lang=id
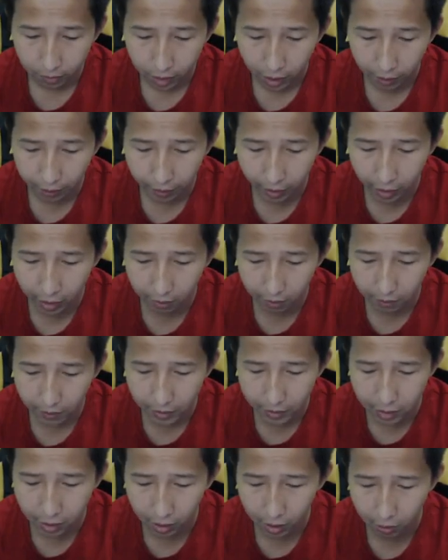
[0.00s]
tapi kalian
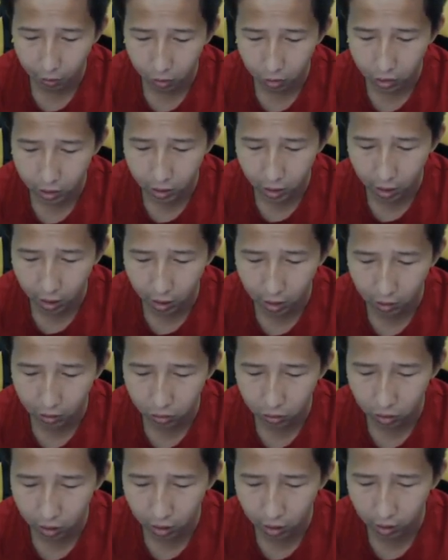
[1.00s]
pastikan posisi kalian tuh
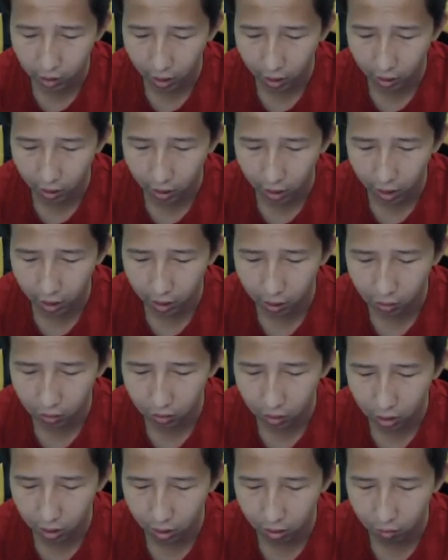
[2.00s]
sudah di tengah-tengah gitu
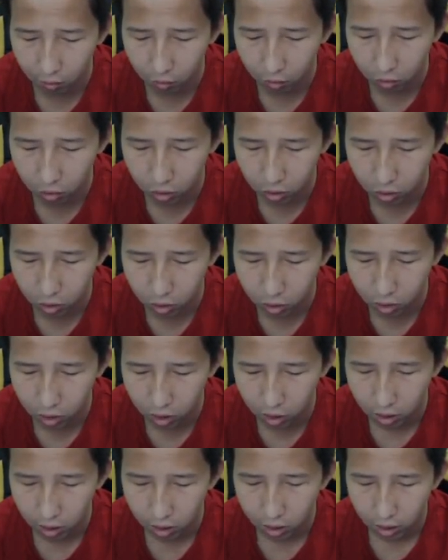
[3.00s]
udah mulus
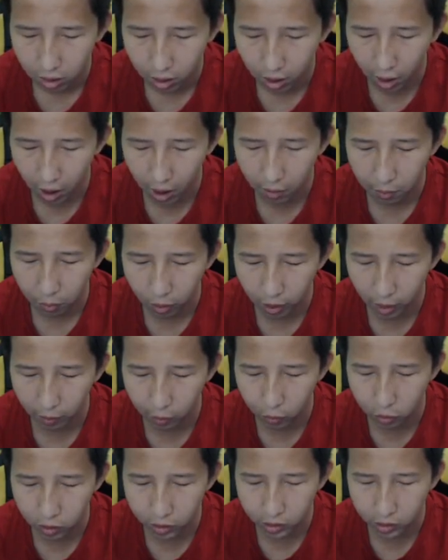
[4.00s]
nah pokoknya
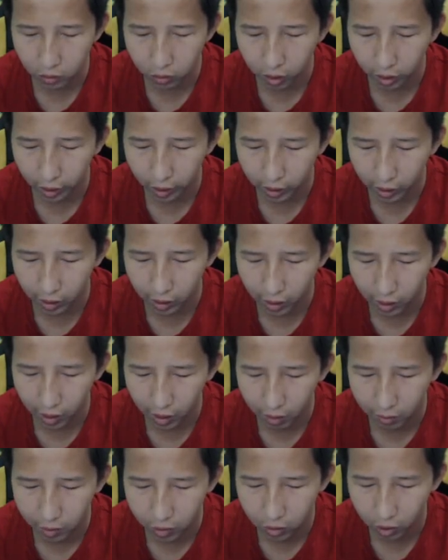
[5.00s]
posisi udah kayak gini
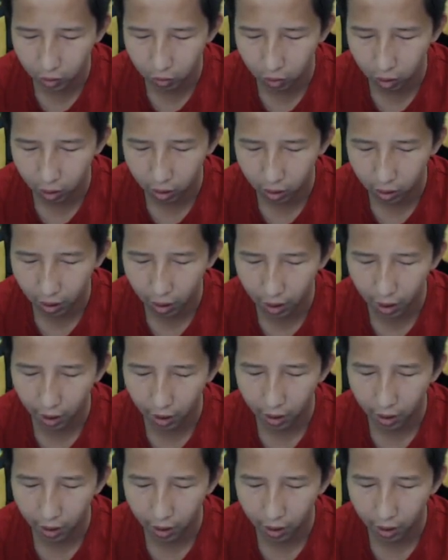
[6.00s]
agak maju nih kurang nah